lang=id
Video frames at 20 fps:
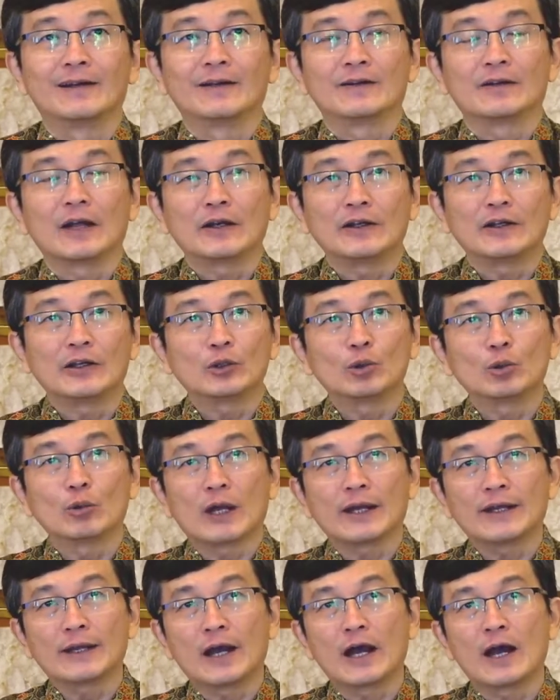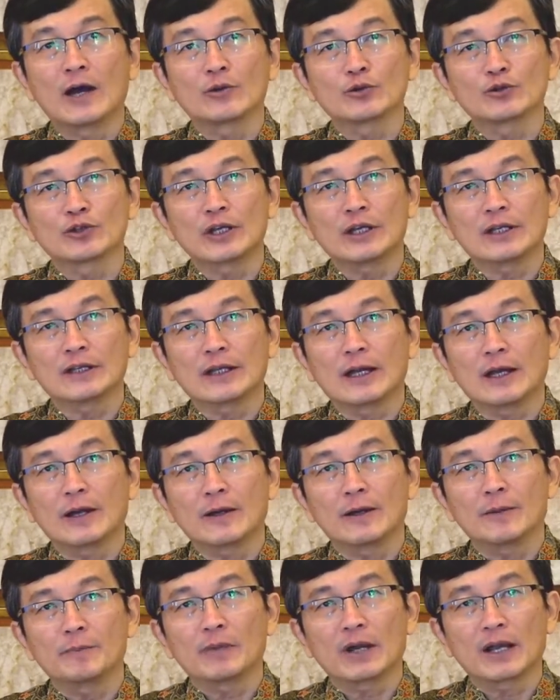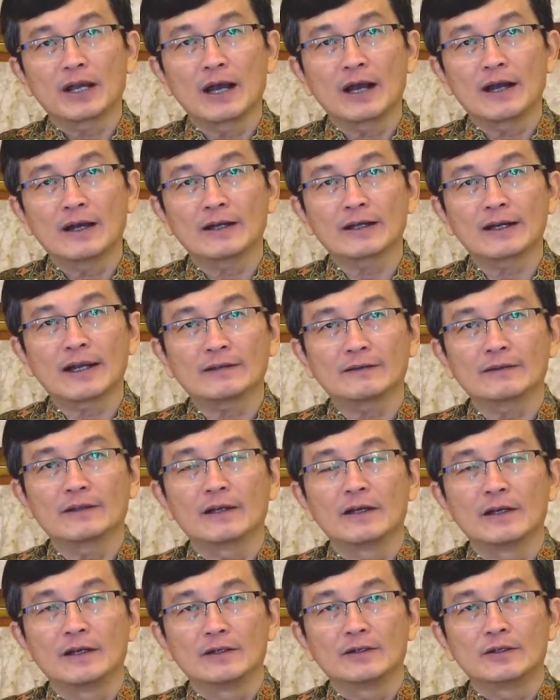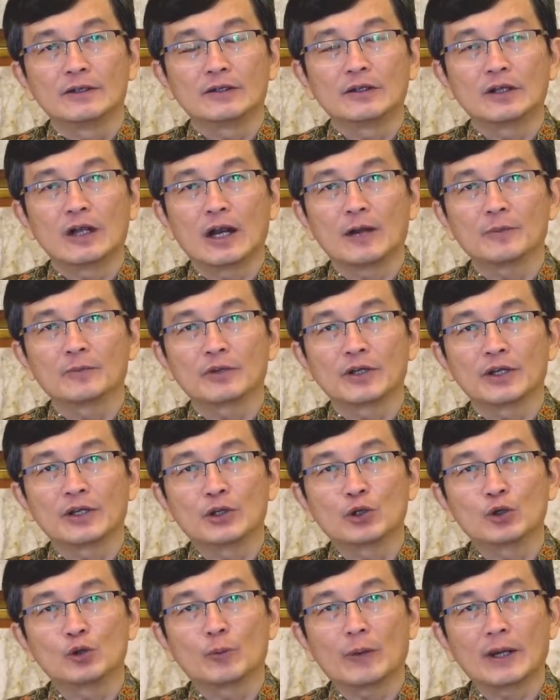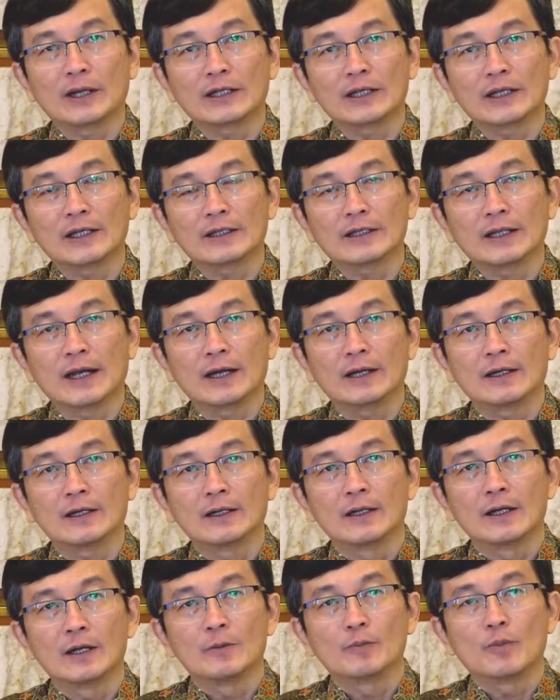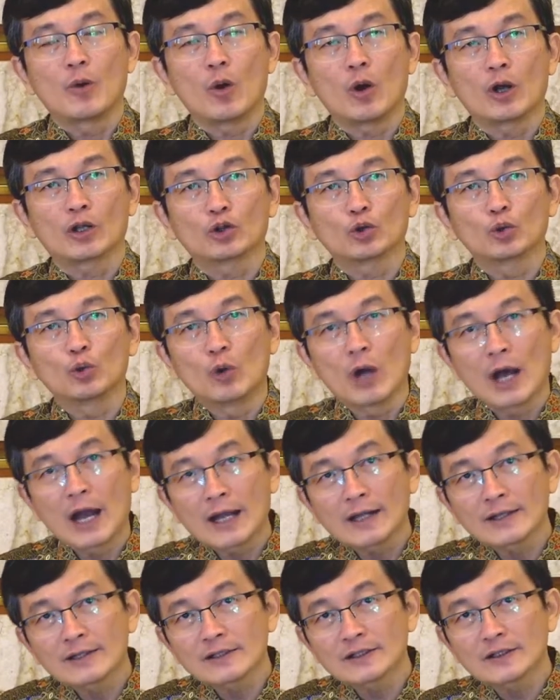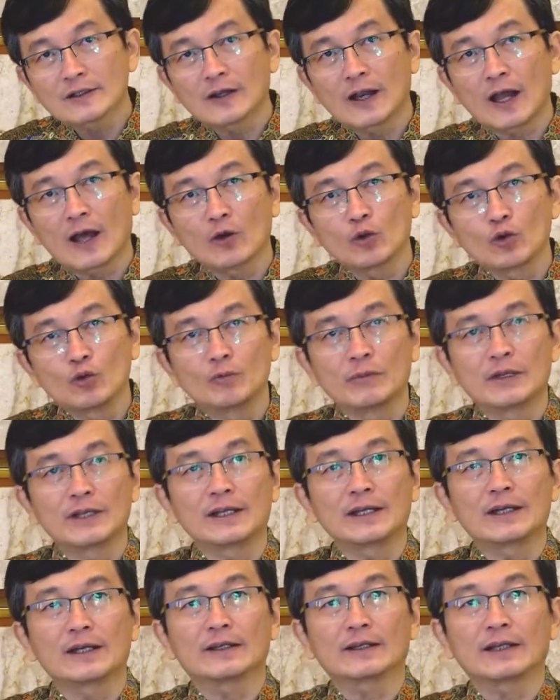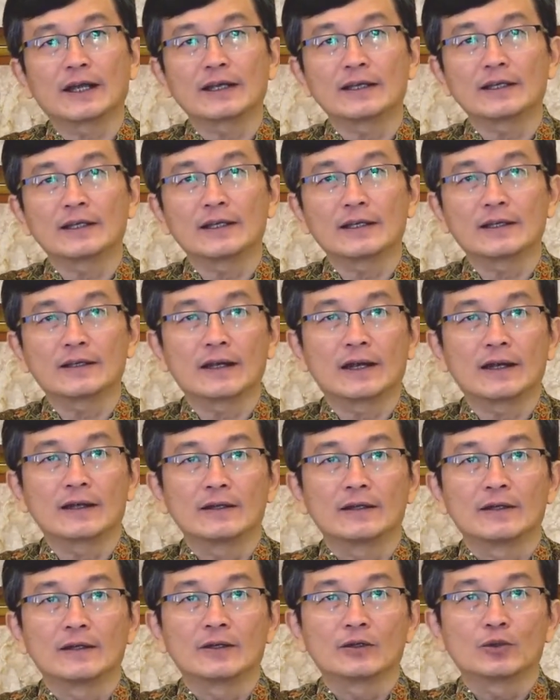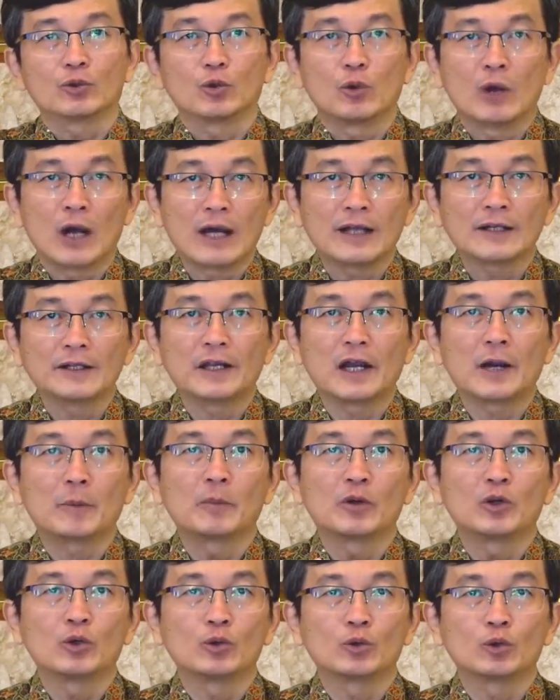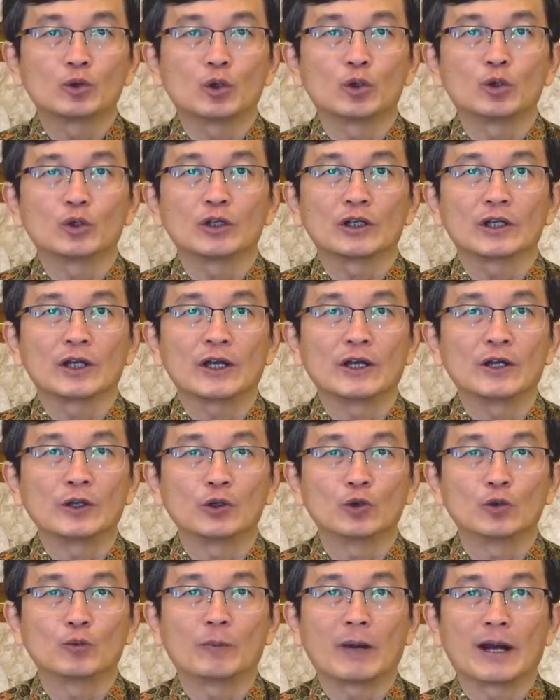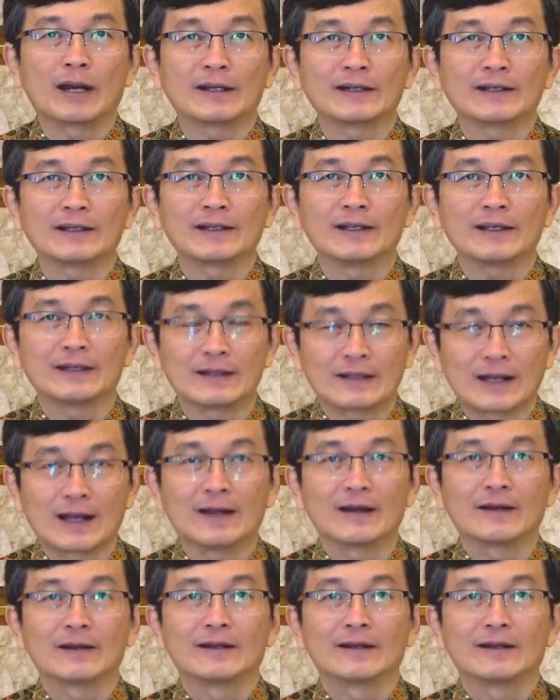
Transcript: Dan itulah yang harus kita pegang erat di dalam kehidupan kita. Bahwa Tuhan selalu menyertai kita. Tuhan yang menuntun kehidupan kita.